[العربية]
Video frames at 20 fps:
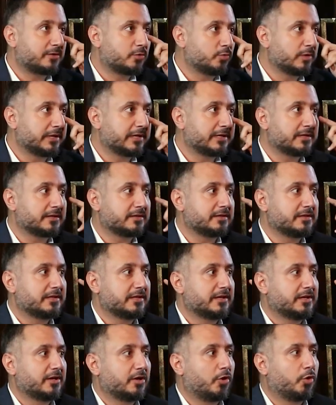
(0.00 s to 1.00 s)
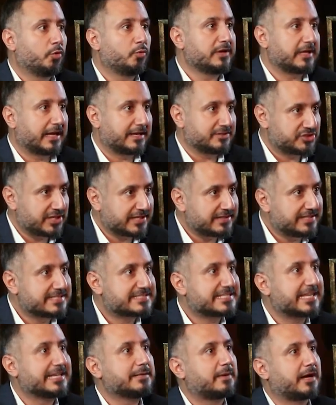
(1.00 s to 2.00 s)
هو هو عن جد
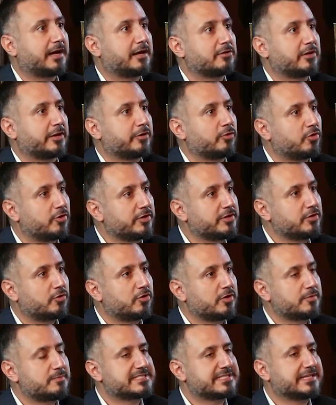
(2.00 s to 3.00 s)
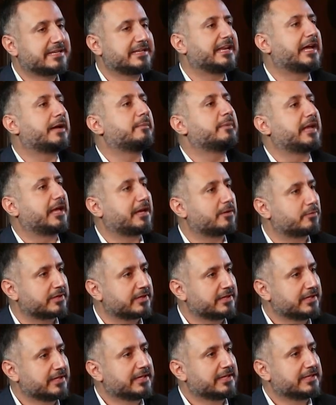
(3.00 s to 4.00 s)
يسلم حاله لانه هون هون بيصير اللعبه الحلوه
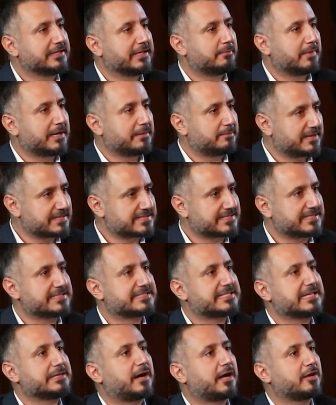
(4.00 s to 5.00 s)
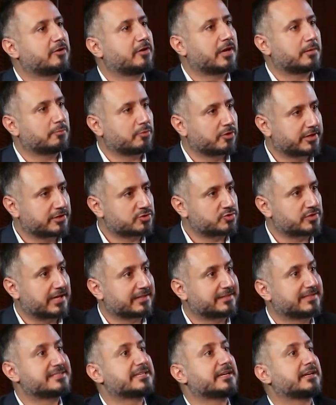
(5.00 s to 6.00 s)
لما الممثل يسلم حاله للمخرج
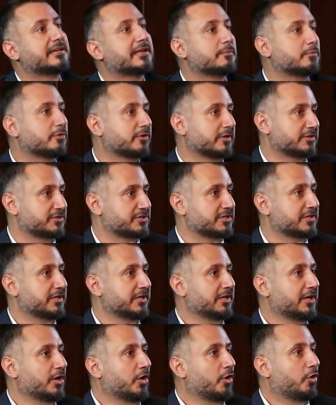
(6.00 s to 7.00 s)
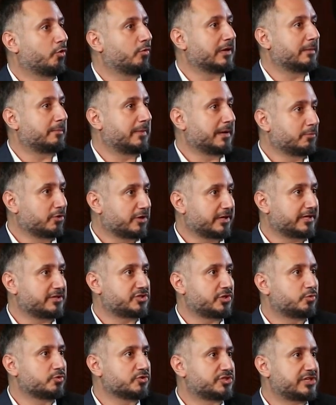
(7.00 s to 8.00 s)
ويعطي ثقه للمخرج بلا. ولما المخرج
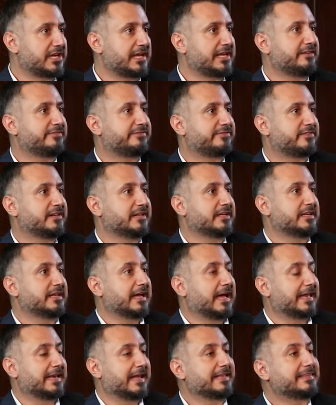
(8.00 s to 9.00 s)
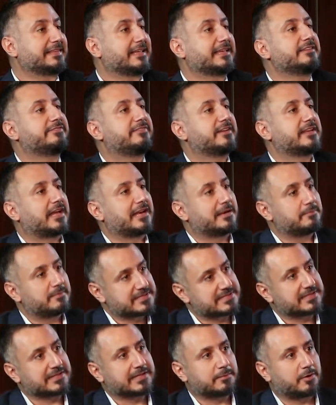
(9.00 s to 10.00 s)
يكون شايف هالقد خيفان على
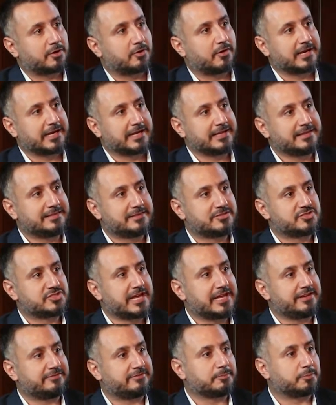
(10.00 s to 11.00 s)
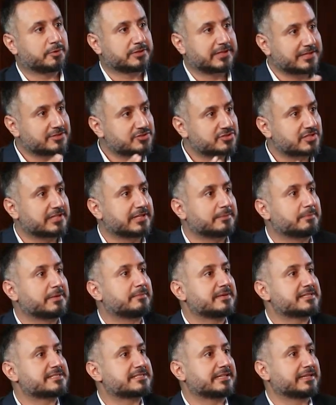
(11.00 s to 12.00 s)
الممثل تبعه هالقد شايف البوتنشل اللي
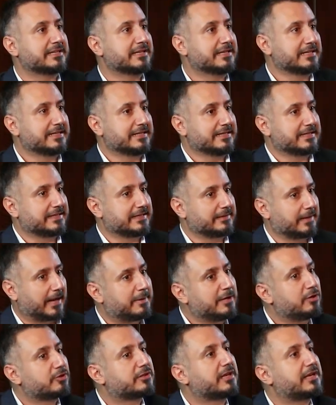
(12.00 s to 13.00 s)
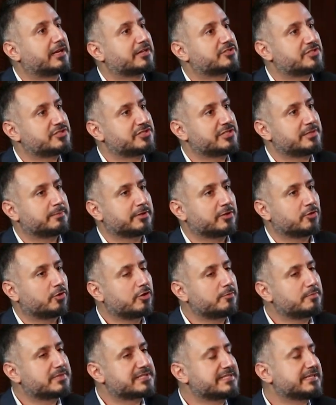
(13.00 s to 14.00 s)
بالممثل عباله يطلع شيء جديد منه
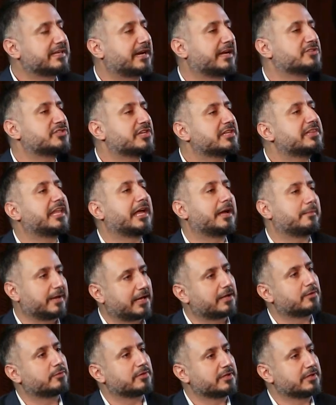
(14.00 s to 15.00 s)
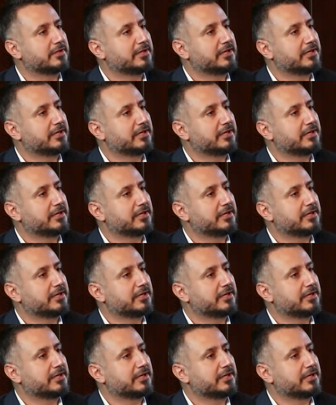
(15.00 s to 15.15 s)
هون بتصير عن جد لعبه حلوه